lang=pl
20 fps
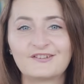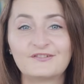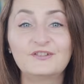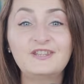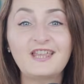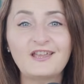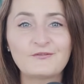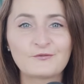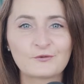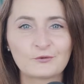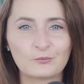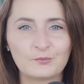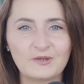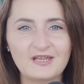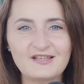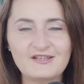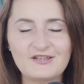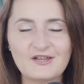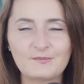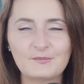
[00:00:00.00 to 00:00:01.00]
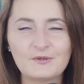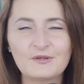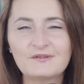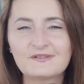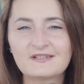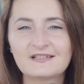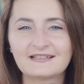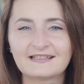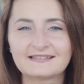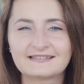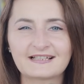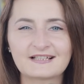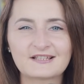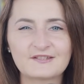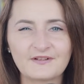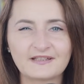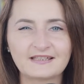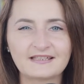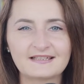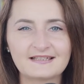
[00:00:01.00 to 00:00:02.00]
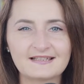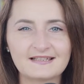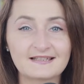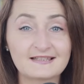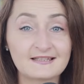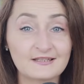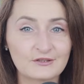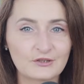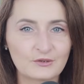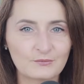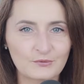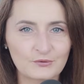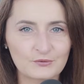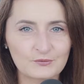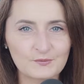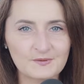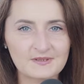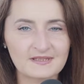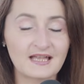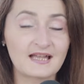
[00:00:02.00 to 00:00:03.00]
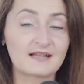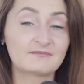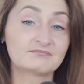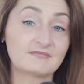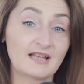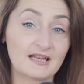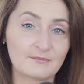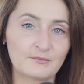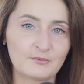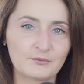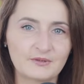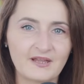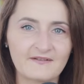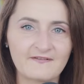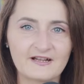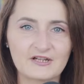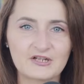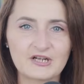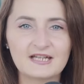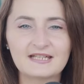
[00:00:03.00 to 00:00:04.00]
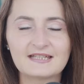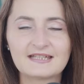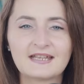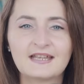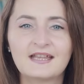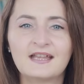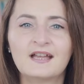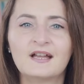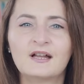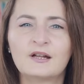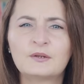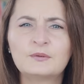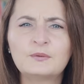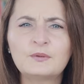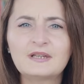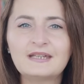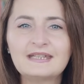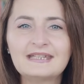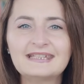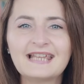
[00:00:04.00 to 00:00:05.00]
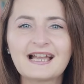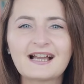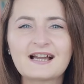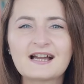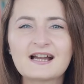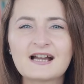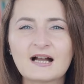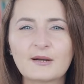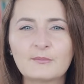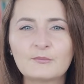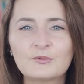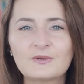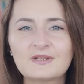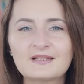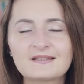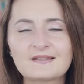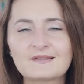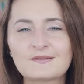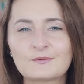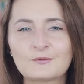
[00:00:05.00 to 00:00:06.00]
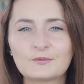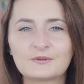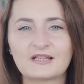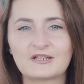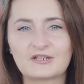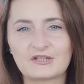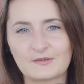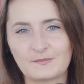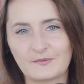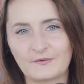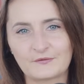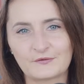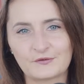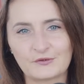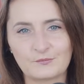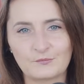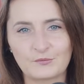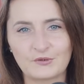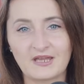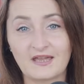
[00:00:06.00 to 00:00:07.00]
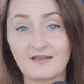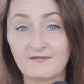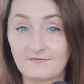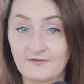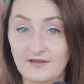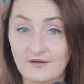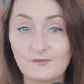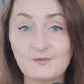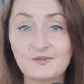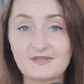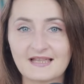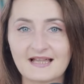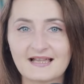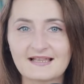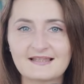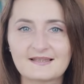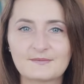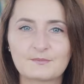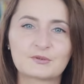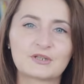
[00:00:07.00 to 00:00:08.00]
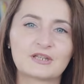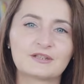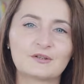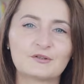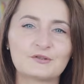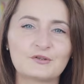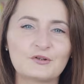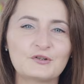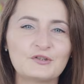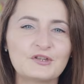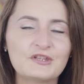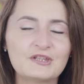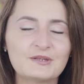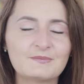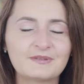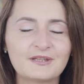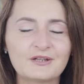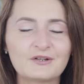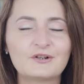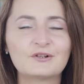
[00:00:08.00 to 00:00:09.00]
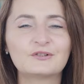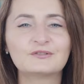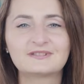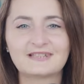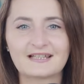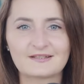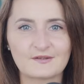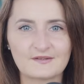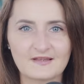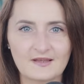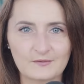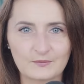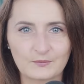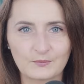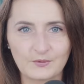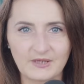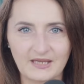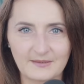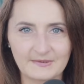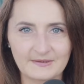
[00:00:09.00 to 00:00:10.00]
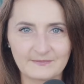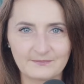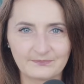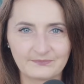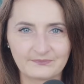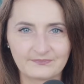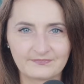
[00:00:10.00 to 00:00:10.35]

Witaj w klubie cierpiących na tak zwany syndrom oszusta albo udawacza, który jak hamulec skutecznie powstrzymuje wielu z nas przed osiągnięciem tego, na co zasługujemy.